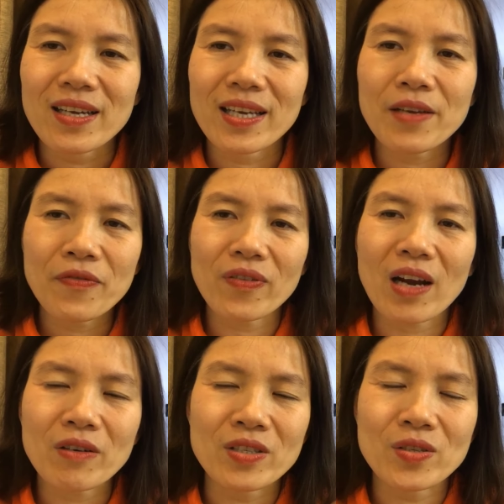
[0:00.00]
Give
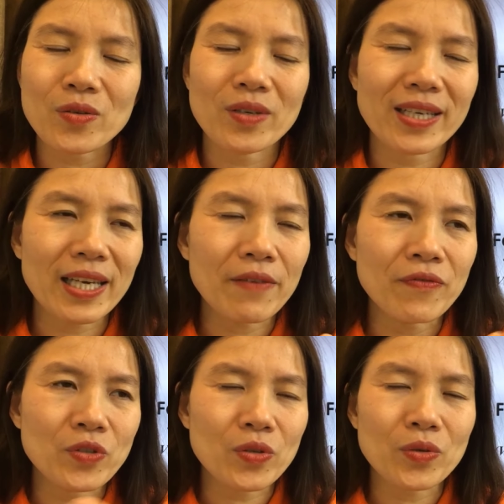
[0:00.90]
flower to,
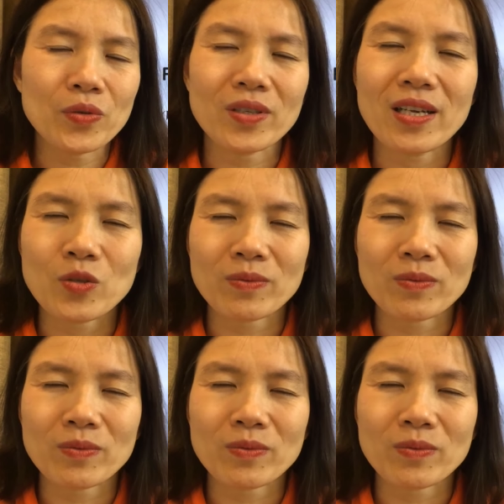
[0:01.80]
give to tức là